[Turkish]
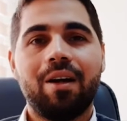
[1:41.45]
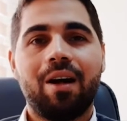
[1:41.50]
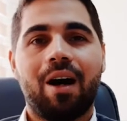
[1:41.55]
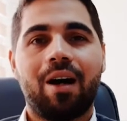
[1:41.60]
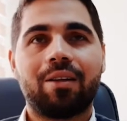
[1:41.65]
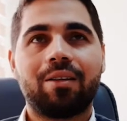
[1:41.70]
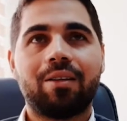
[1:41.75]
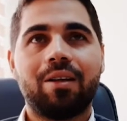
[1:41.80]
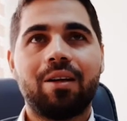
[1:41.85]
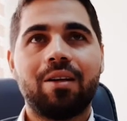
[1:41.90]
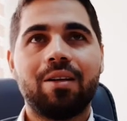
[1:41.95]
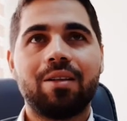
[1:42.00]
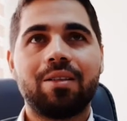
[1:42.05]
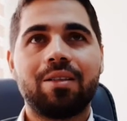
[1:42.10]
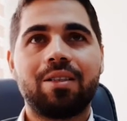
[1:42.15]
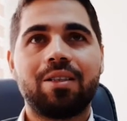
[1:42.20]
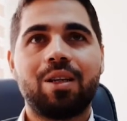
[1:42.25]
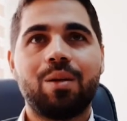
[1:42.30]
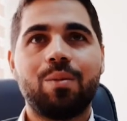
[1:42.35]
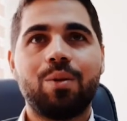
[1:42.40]
Hatta
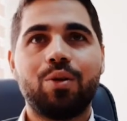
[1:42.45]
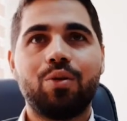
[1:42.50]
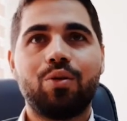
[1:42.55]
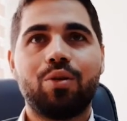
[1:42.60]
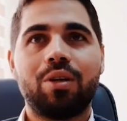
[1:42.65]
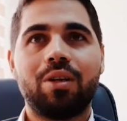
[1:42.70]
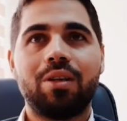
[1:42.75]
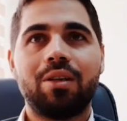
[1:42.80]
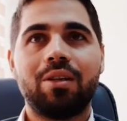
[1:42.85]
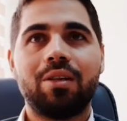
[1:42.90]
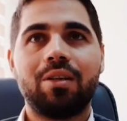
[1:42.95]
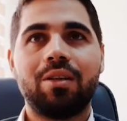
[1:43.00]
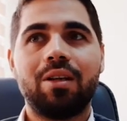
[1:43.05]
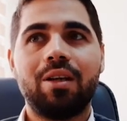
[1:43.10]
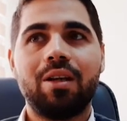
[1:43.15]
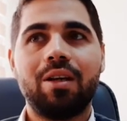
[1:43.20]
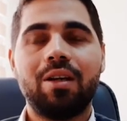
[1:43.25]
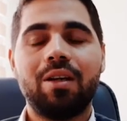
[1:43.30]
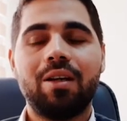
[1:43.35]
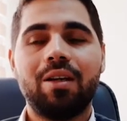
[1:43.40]
isteme töreninde
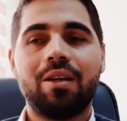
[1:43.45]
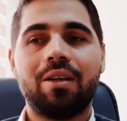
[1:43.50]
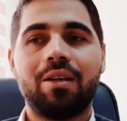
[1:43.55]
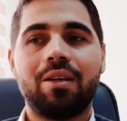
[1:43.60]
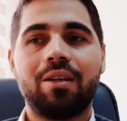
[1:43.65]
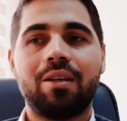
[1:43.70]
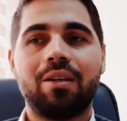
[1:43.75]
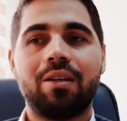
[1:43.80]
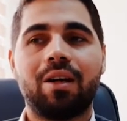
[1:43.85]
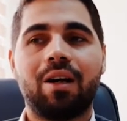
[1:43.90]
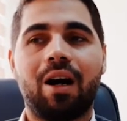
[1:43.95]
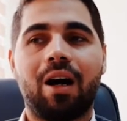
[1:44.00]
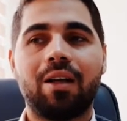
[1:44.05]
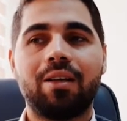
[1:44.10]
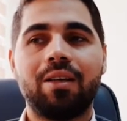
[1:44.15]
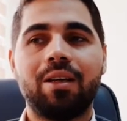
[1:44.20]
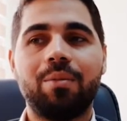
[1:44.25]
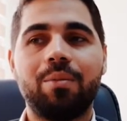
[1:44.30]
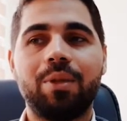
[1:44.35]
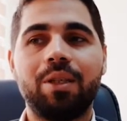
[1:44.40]
e,
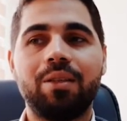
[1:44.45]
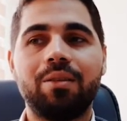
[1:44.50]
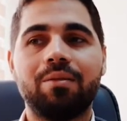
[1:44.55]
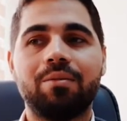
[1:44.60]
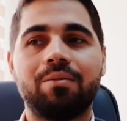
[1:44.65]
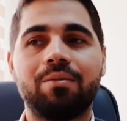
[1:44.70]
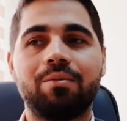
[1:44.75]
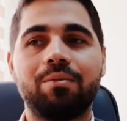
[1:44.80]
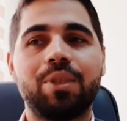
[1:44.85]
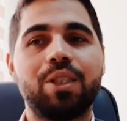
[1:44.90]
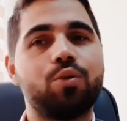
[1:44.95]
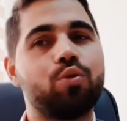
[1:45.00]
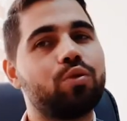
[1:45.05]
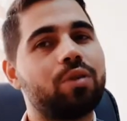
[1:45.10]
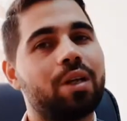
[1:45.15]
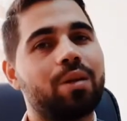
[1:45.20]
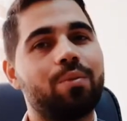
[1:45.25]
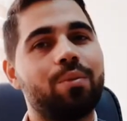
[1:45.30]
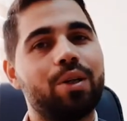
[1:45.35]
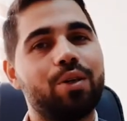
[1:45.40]
annemin biz
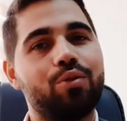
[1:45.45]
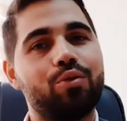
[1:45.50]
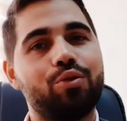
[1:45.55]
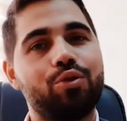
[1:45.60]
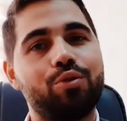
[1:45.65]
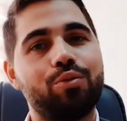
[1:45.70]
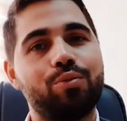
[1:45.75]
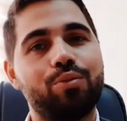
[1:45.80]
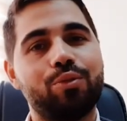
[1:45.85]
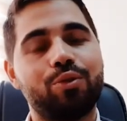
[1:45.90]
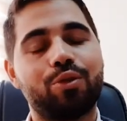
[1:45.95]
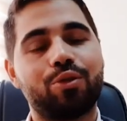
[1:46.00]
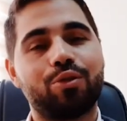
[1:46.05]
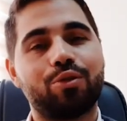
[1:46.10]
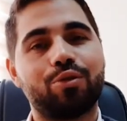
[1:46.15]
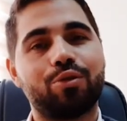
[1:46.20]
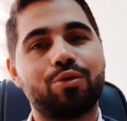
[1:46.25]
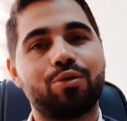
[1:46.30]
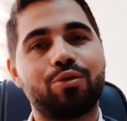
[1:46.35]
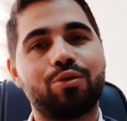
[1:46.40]
uzatmayı
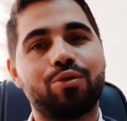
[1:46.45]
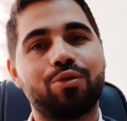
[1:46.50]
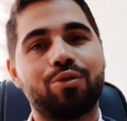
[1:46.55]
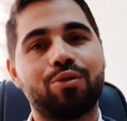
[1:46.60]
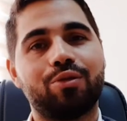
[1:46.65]
düşünmüyoruz